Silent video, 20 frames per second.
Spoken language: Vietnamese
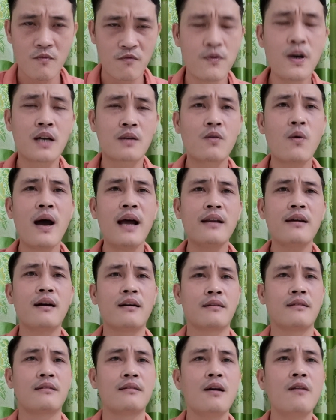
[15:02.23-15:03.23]
vượt qua
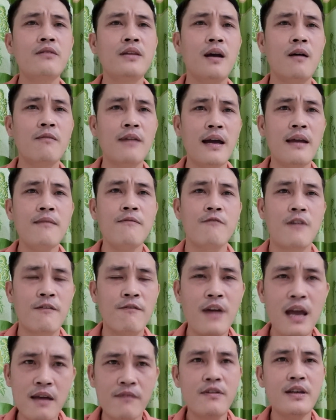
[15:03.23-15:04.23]
được giống như ông ấy và
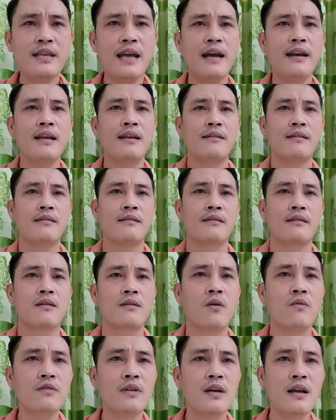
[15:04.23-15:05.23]
về với gia đình
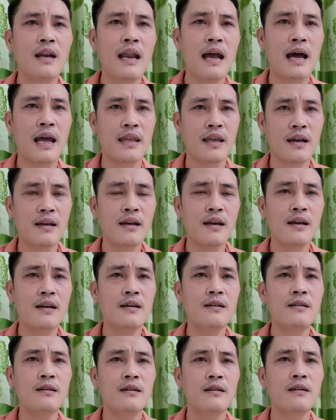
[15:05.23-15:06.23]
cũng như là những cái
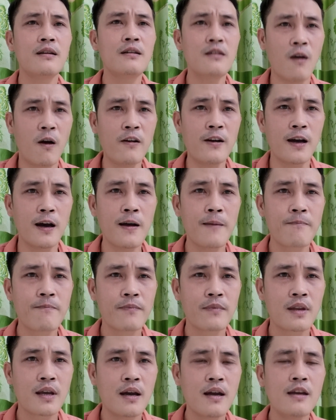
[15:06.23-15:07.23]
đứa đứa nhỏ nữa
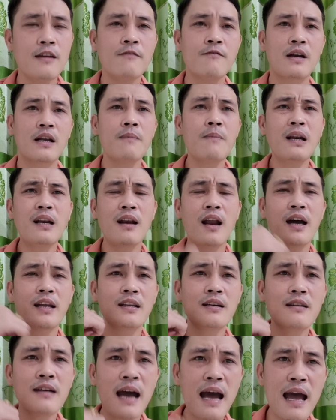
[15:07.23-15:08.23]
Đấy, và cái bất lợi
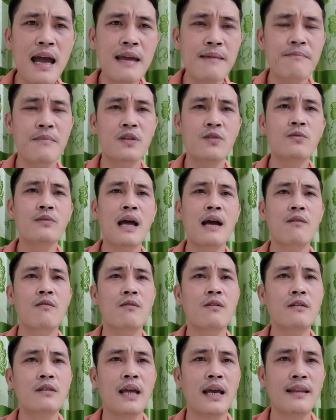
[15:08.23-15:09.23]
thứ hai mà chúng ta
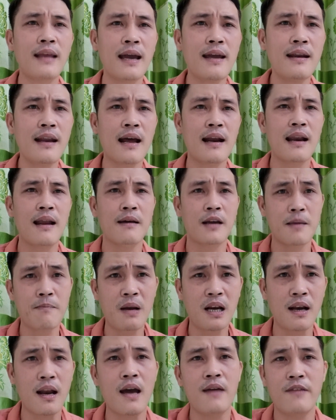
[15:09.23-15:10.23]
cũng có thể thấy rằng là cái
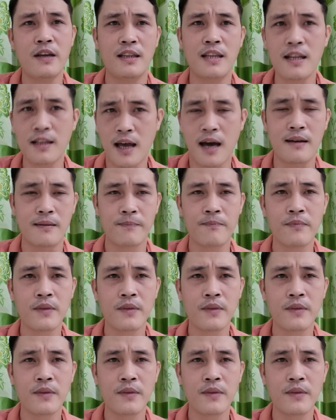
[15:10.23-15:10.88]
bất lợi về tinh thần